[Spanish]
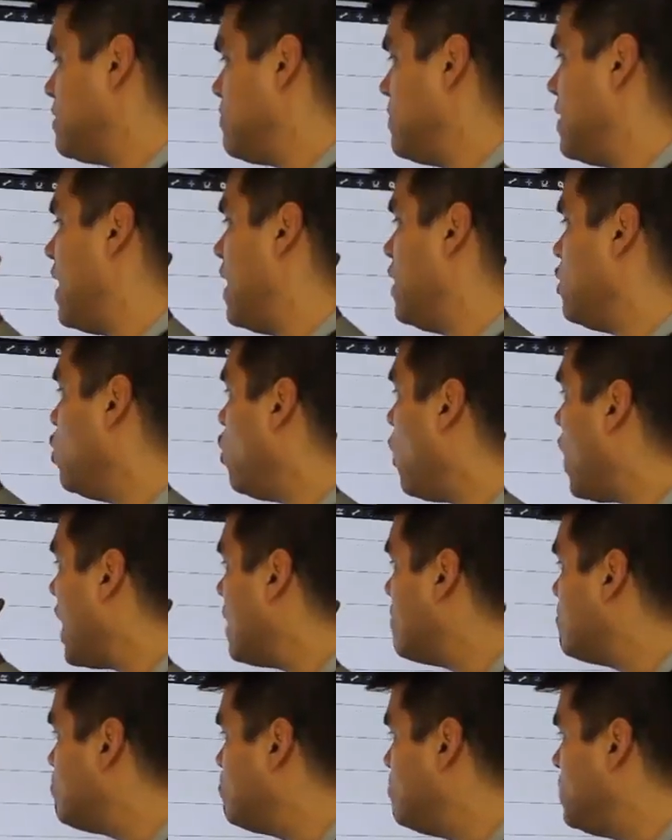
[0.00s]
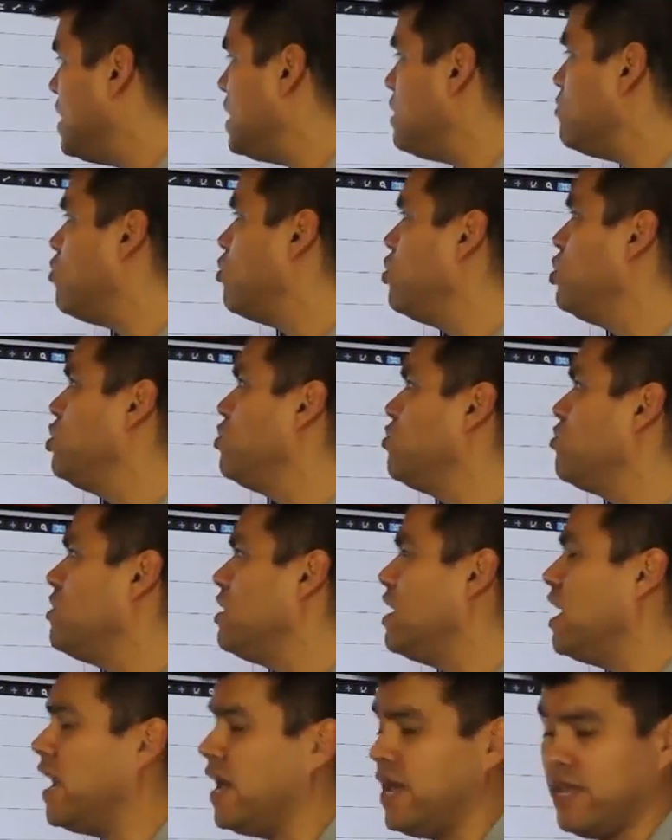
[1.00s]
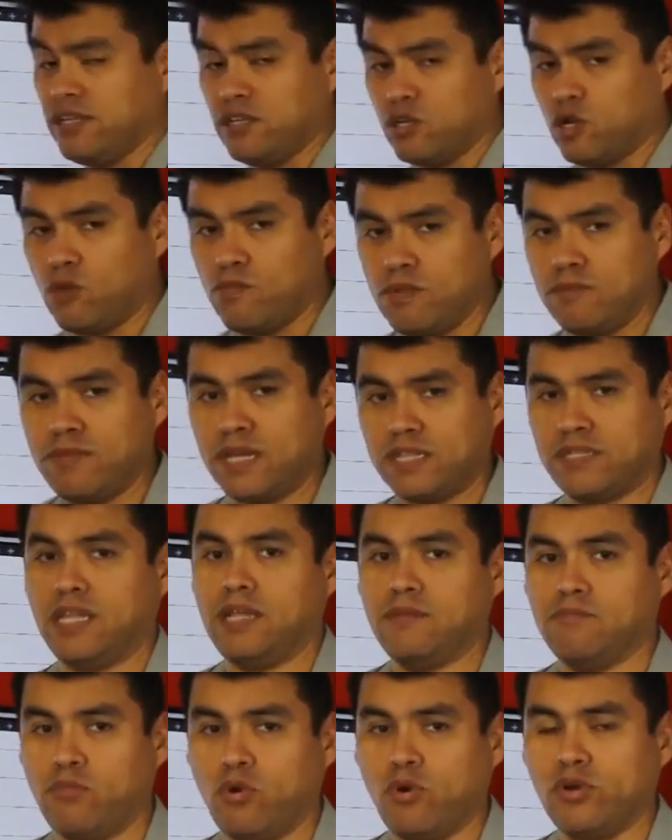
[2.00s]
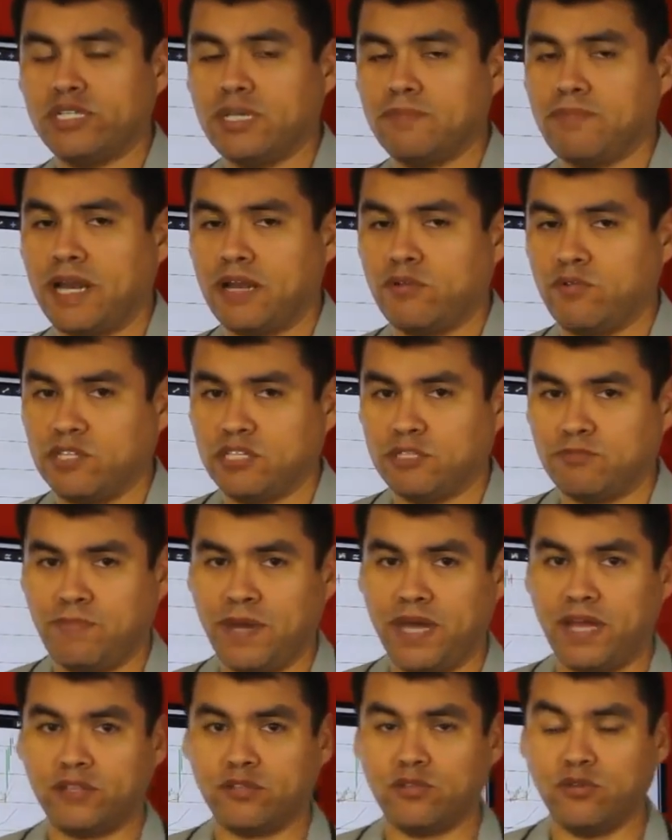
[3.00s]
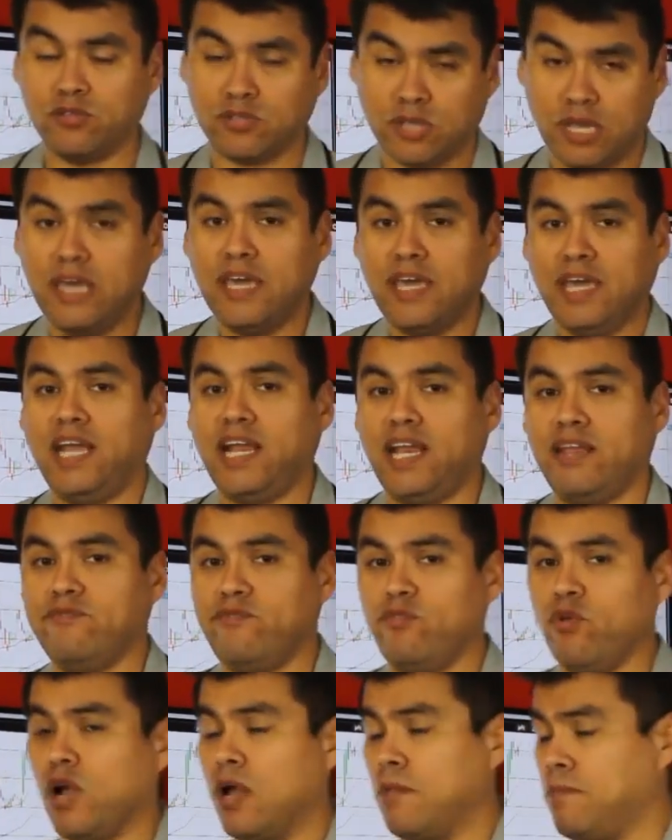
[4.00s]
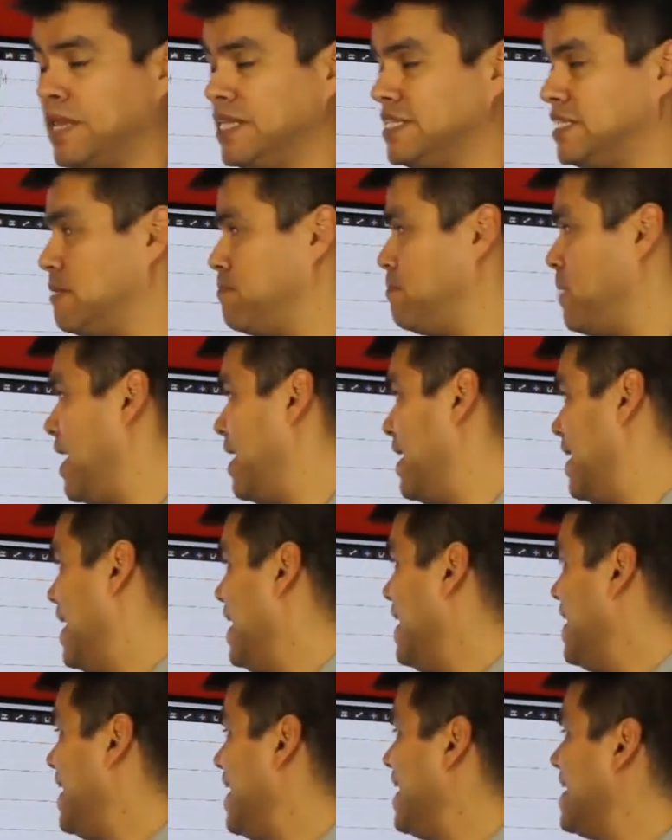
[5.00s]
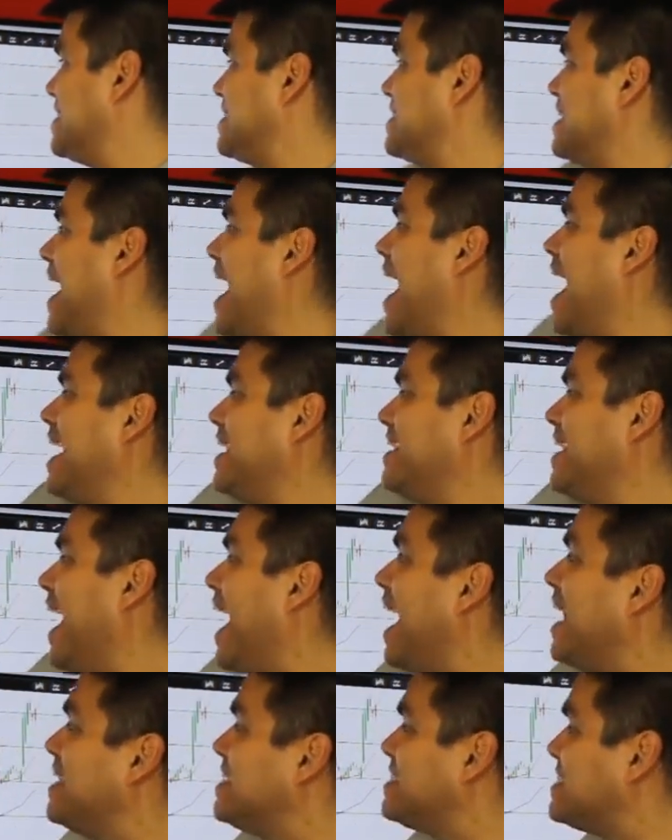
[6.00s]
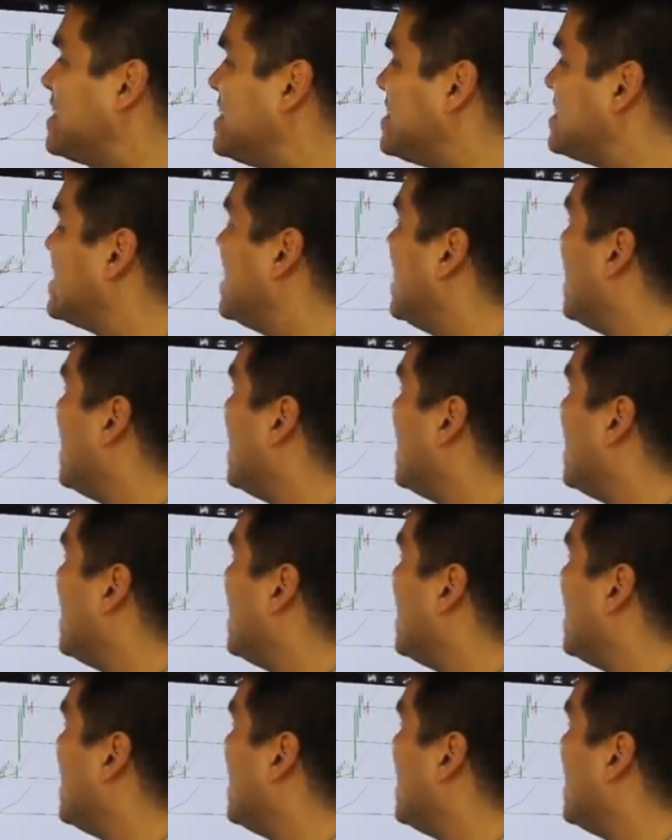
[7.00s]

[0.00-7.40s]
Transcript: seminario en vivo y online, cómo invertir en bolsa para no expertos, el enfoque principal es análisis